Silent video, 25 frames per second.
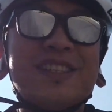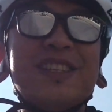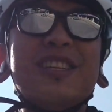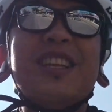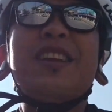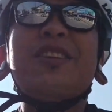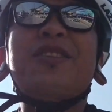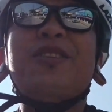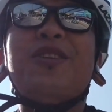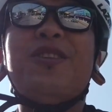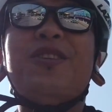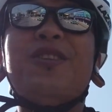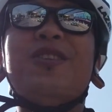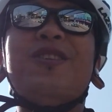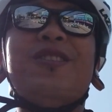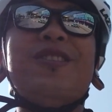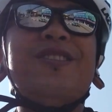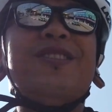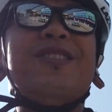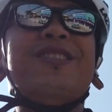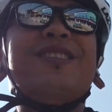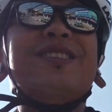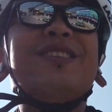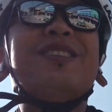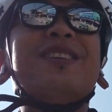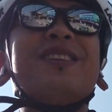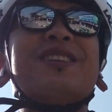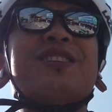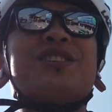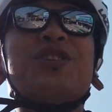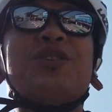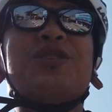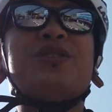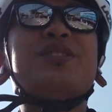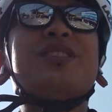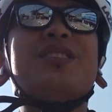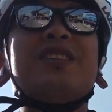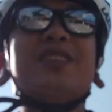只能用
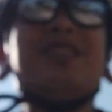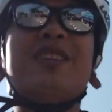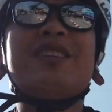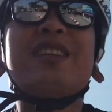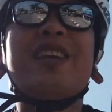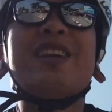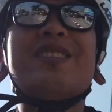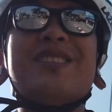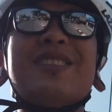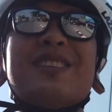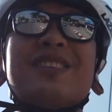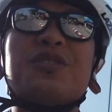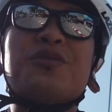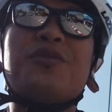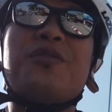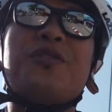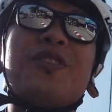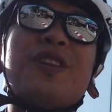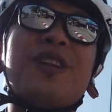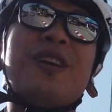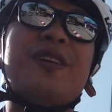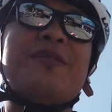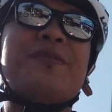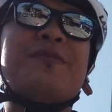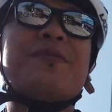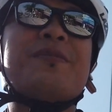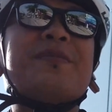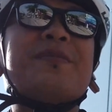手机电子支付了。